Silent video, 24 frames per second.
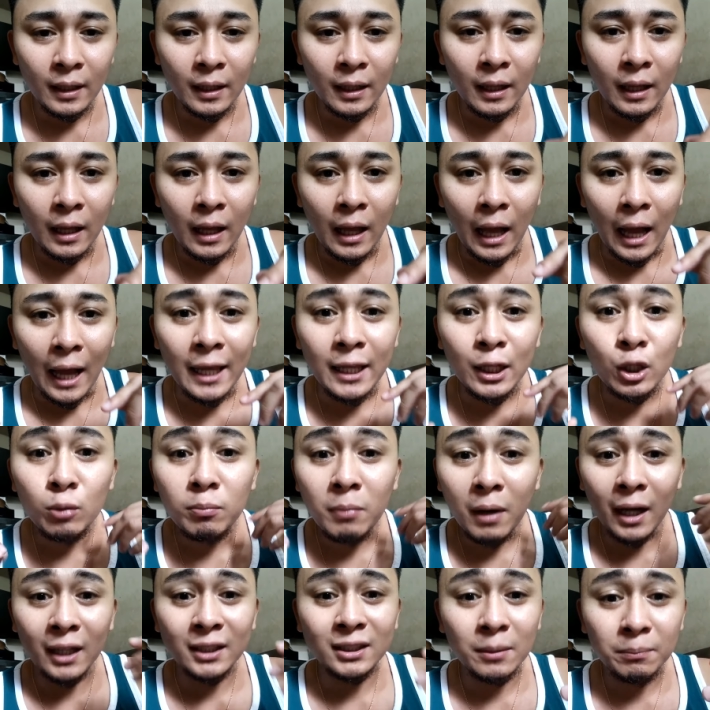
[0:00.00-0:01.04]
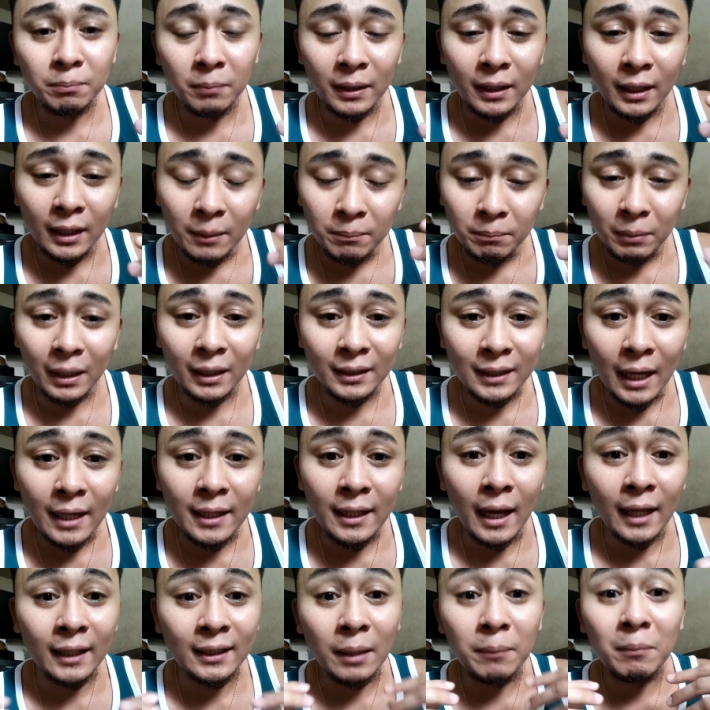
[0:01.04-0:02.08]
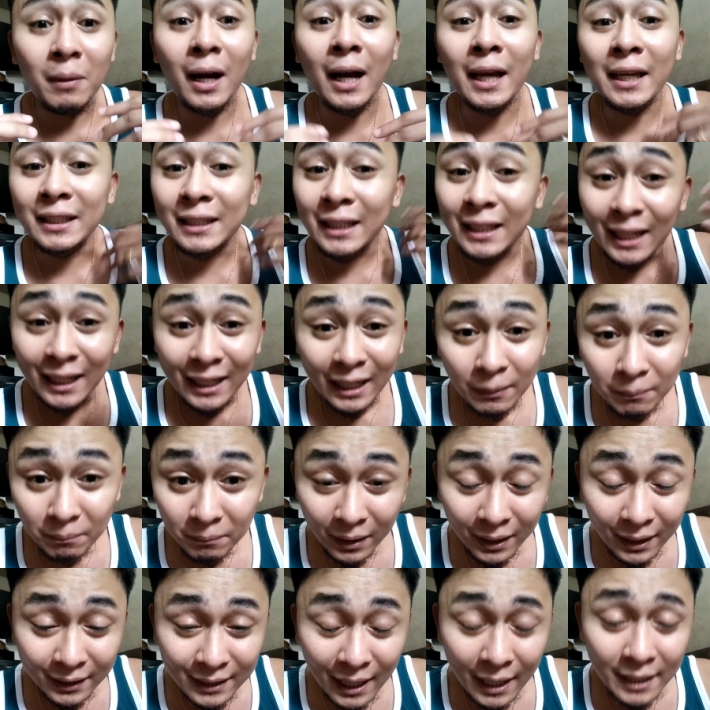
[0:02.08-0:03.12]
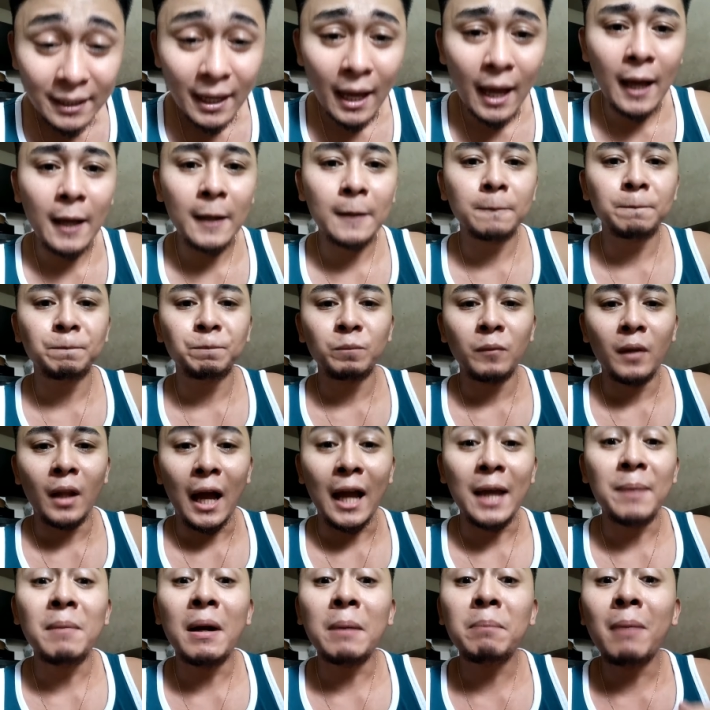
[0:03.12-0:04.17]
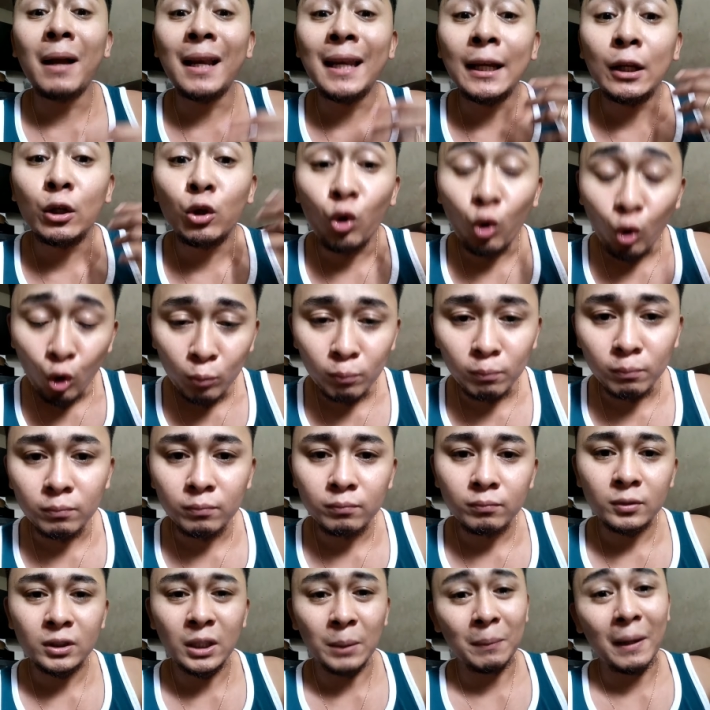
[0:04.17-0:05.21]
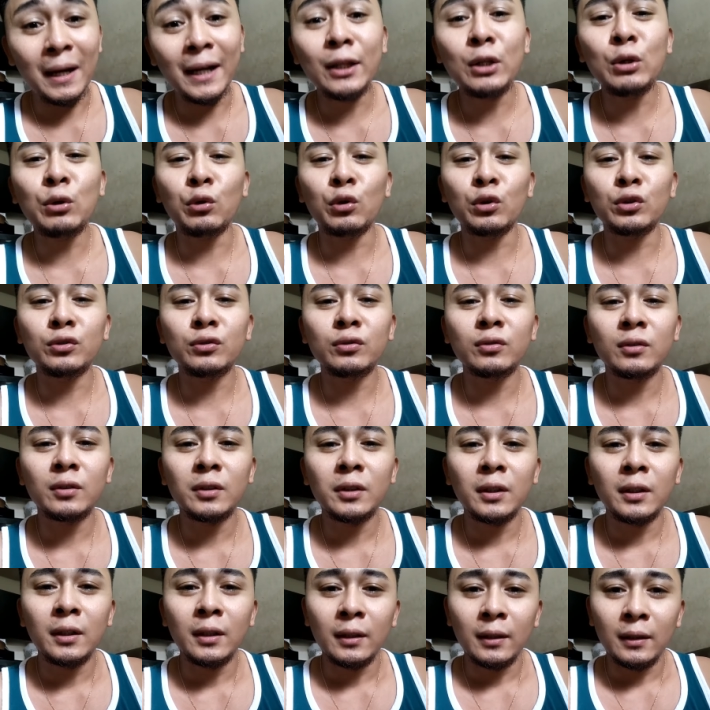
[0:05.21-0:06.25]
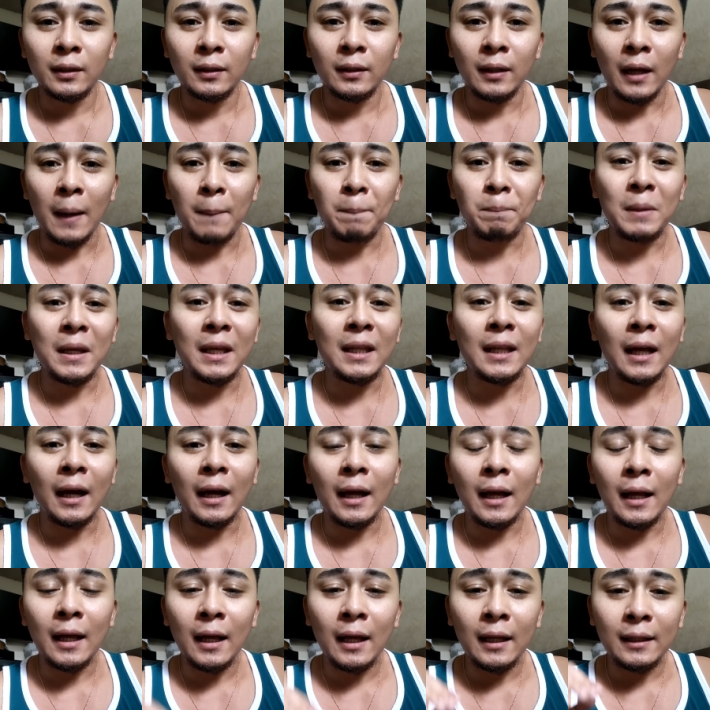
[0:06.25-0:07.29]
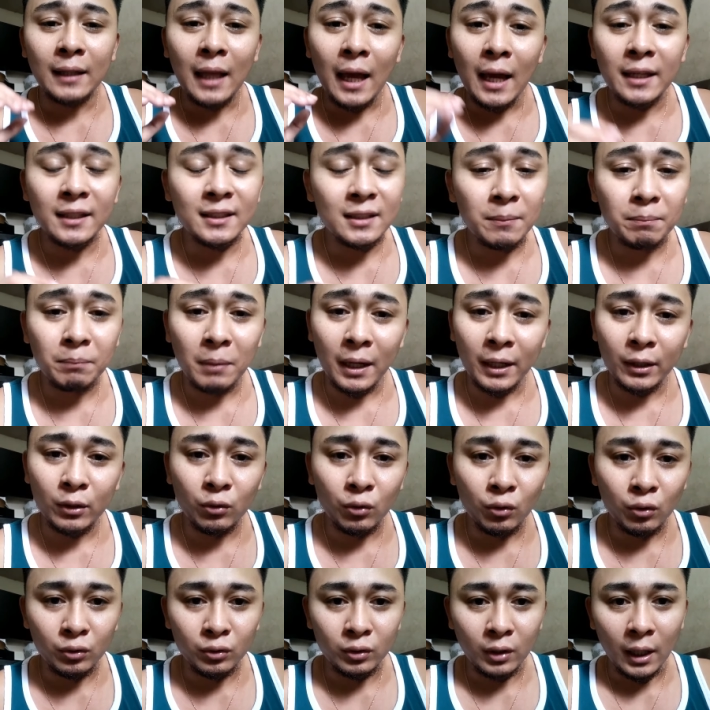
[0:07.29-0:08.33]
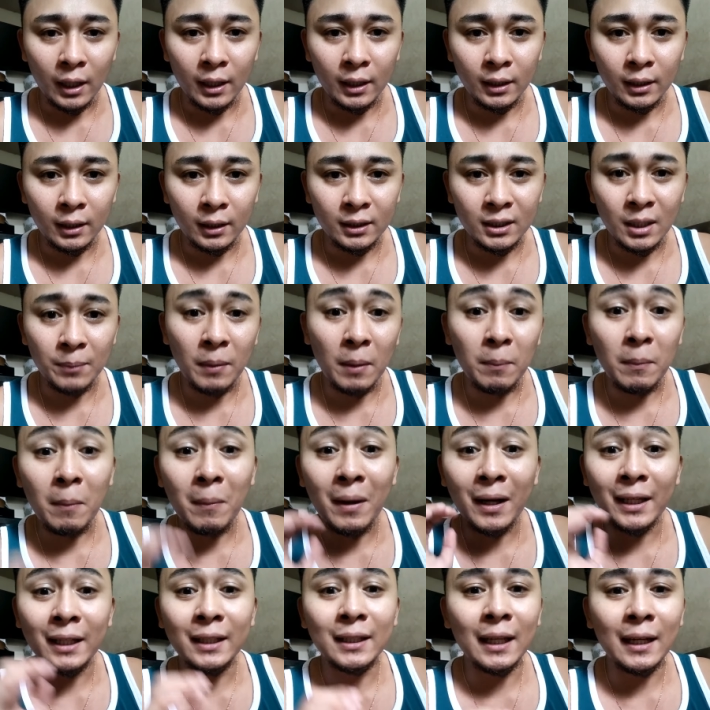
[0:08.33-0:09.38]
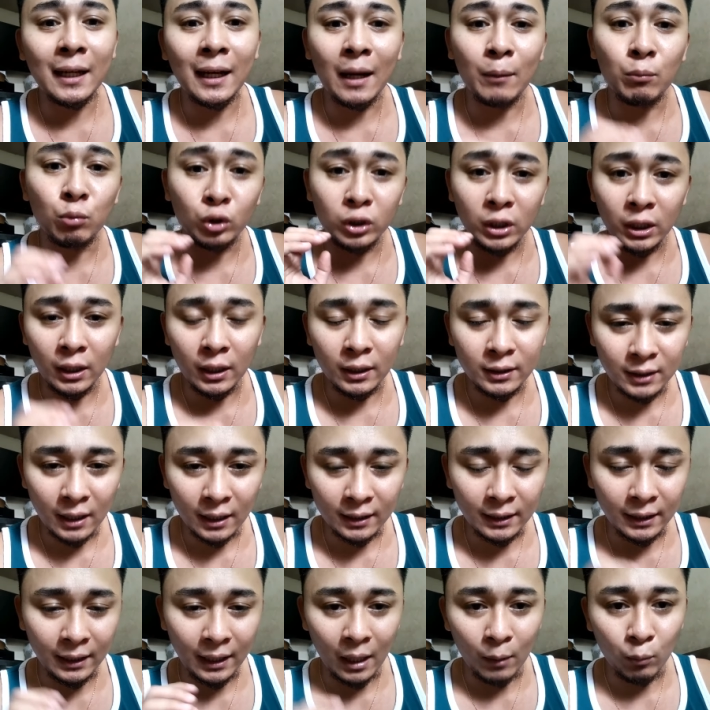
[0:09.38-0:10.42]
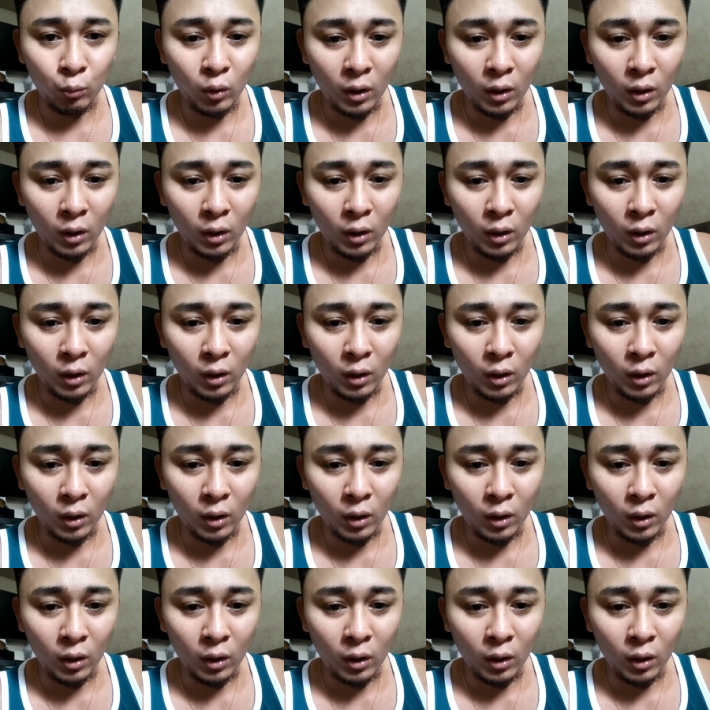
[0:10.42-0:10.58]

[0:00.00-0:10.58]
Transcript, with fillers: ay lumakas ang pananampalataya at ang mga hindi nananampalataya ay magbalik loob sa Panginoon. Ang pinaka-nais ng Panginoon ay sa pamamagitan ng kabutihan sa ating kapwa.